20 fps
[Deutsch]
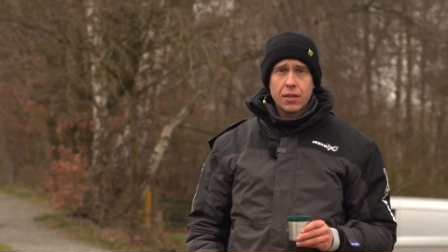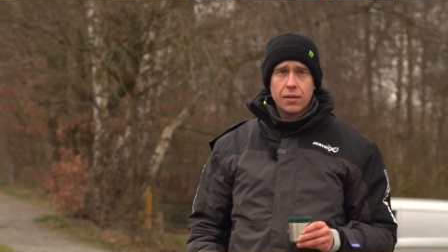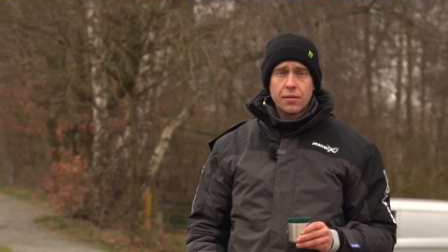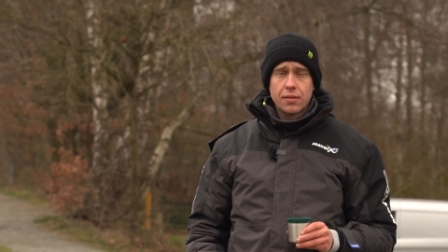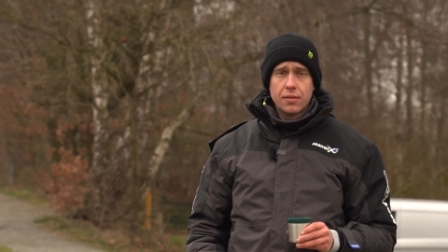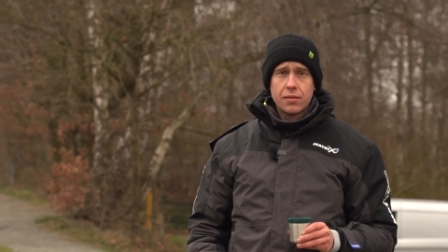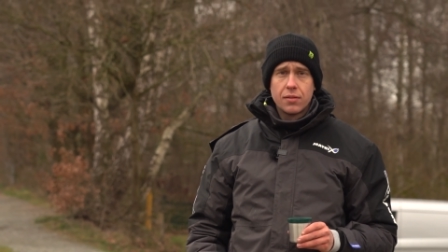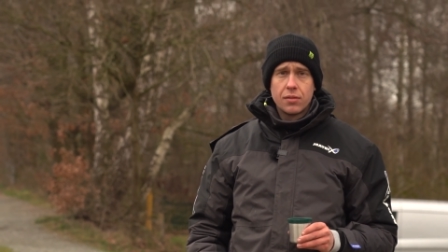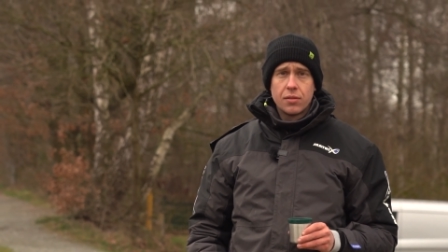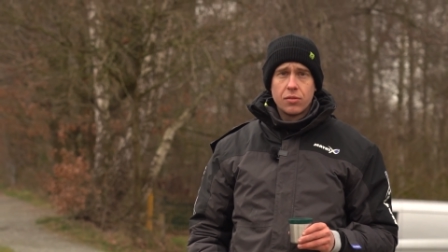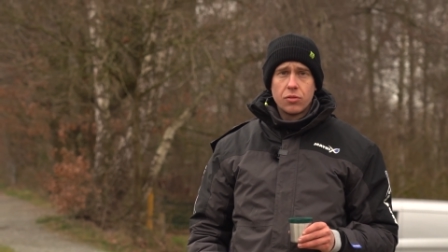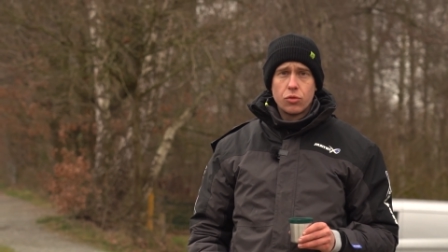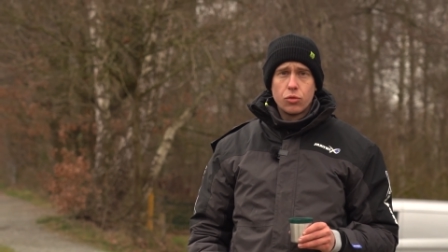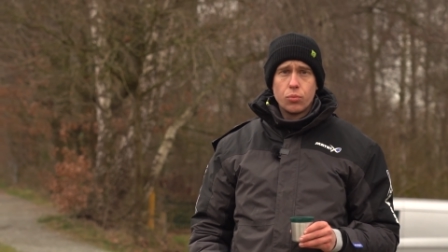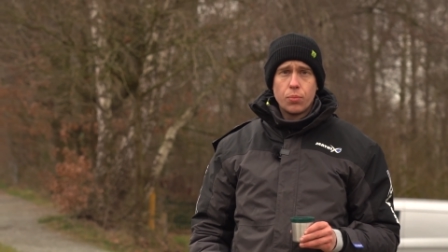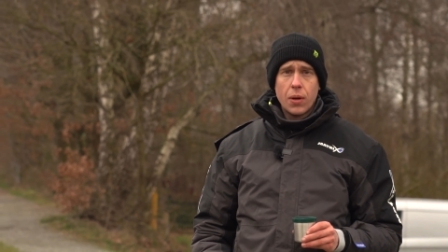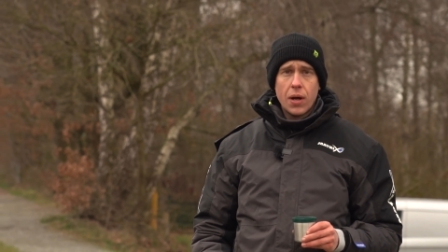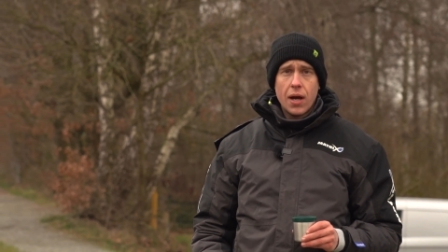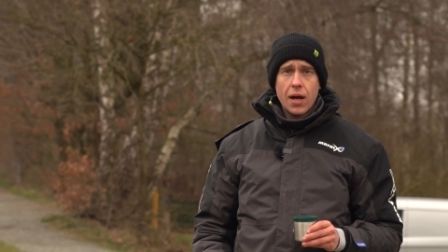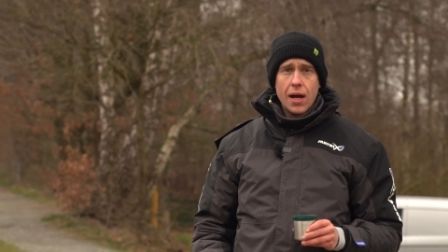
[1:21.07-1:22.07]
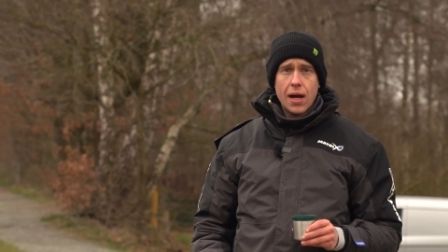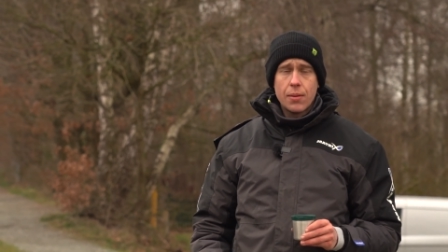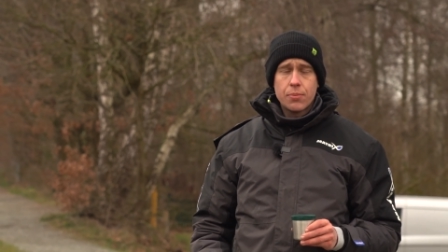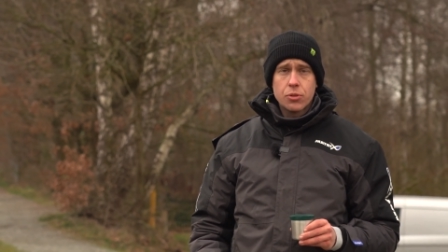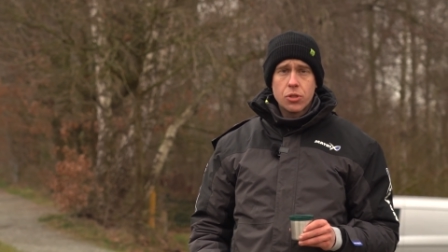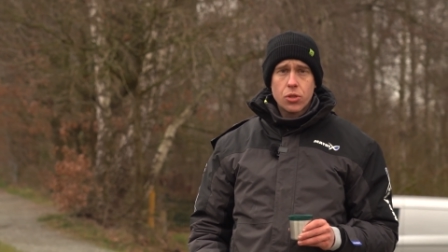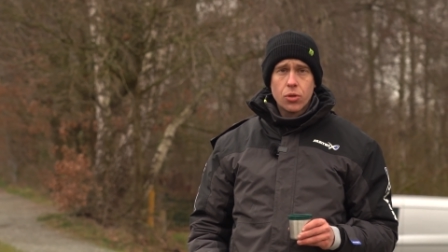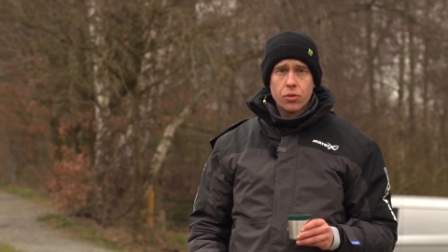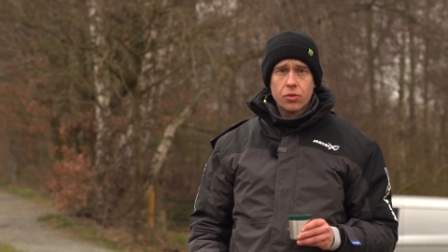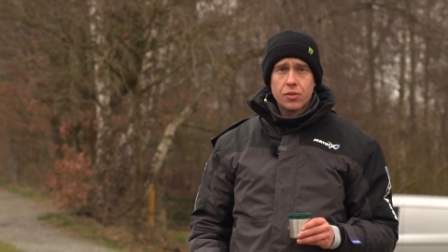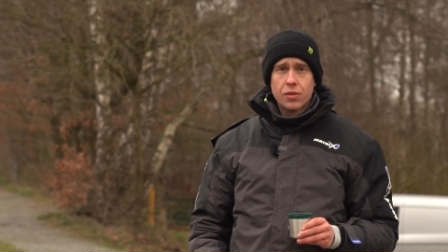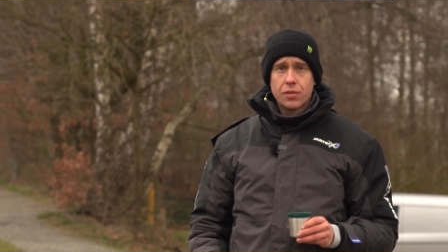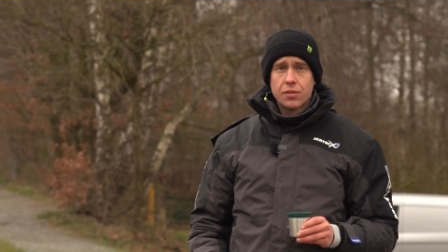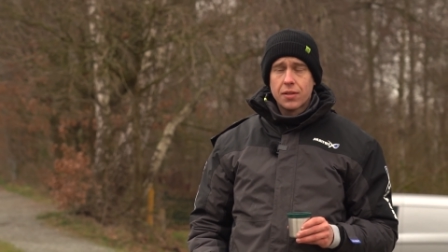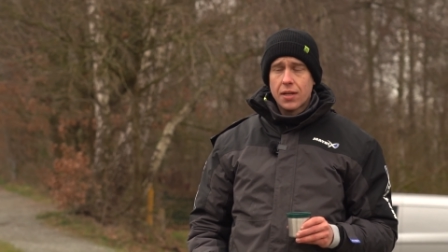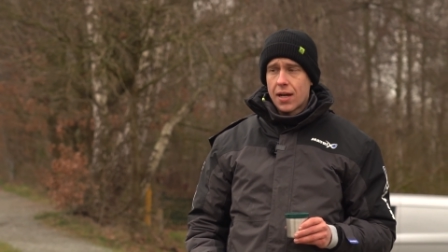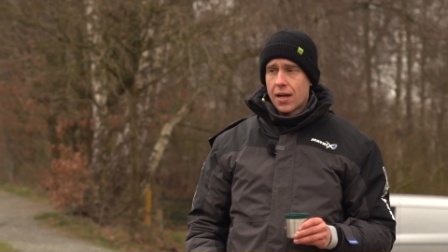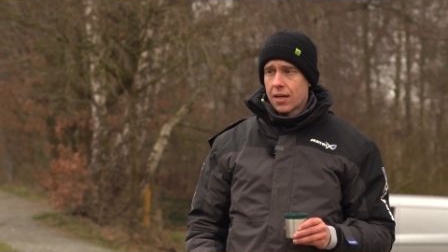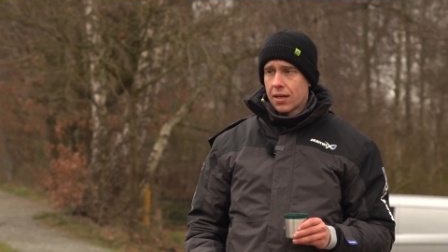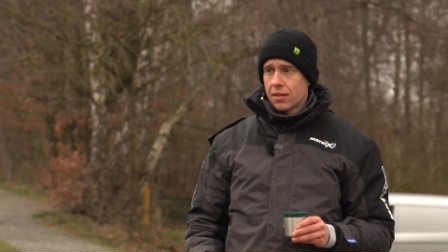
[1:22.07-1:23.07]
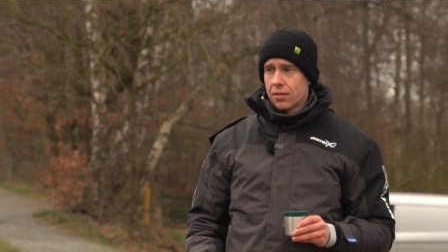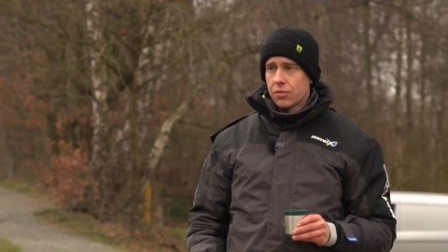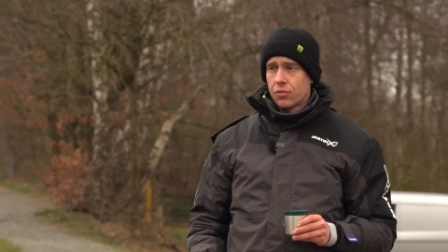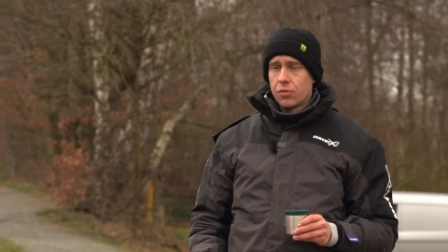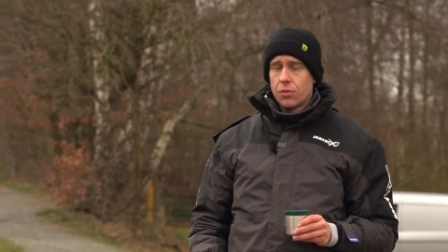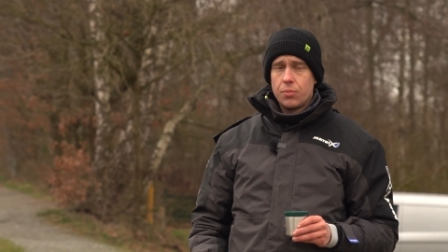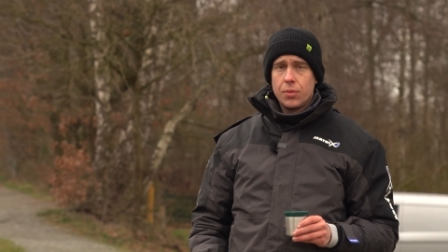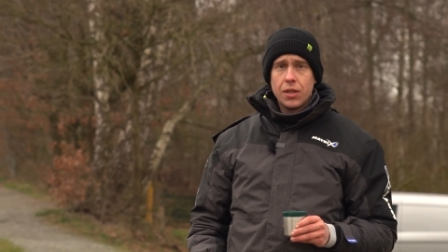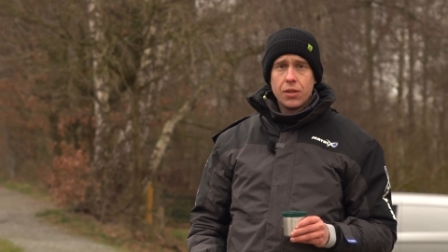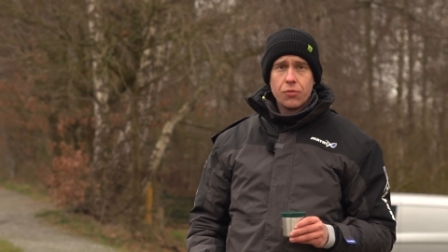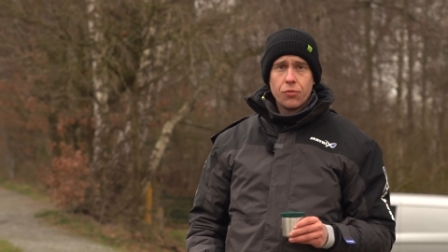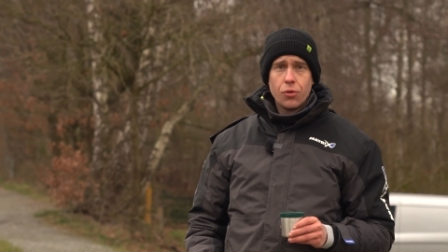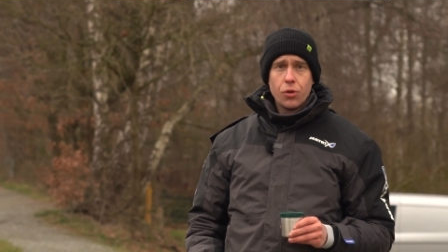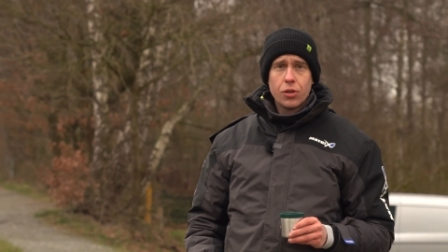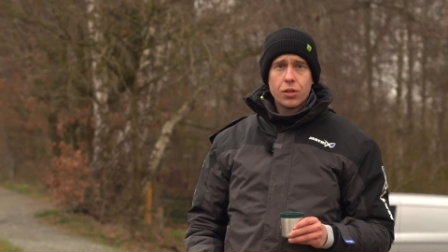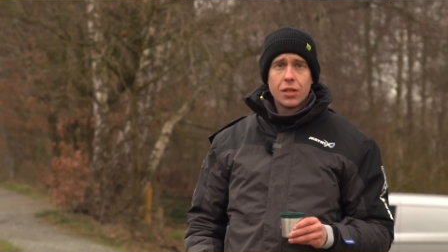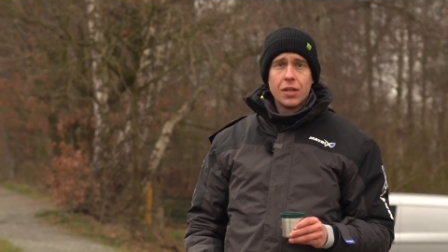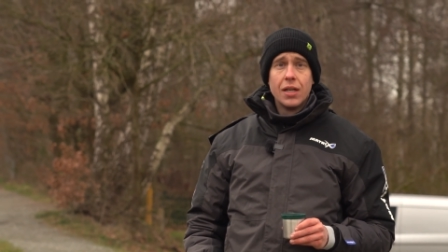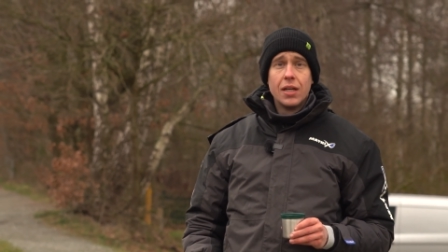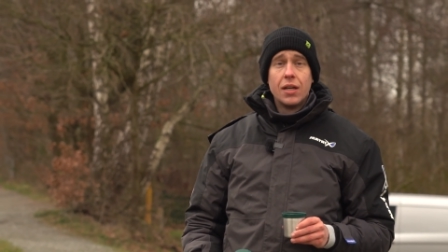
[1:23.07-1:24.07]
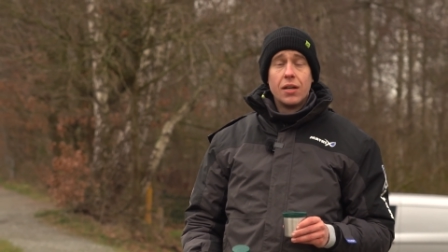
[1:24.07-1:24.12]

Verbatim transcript: dass es ein super Abschluss des Tages für mich wird,